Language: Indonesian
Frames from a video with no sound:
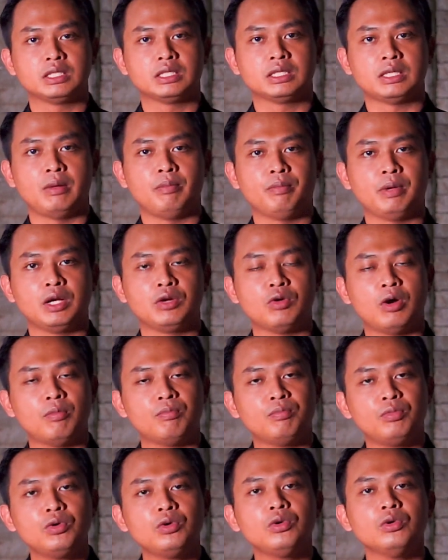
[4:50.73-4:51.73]
sampai
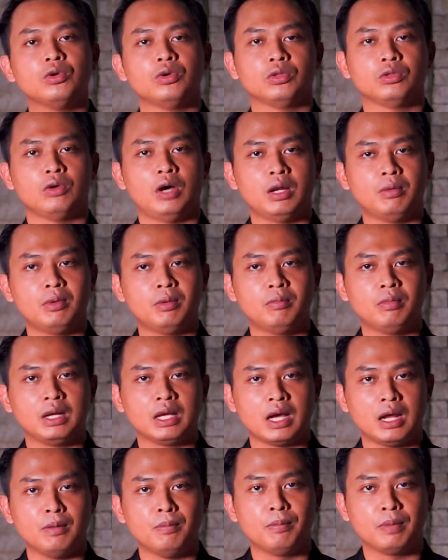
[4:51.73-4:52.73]
20 Tuhan
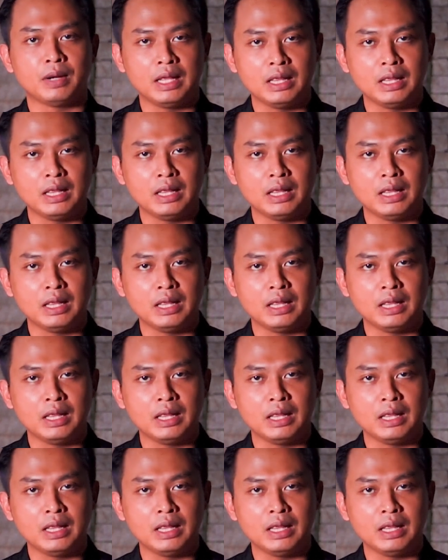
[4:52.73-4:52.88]
memberikan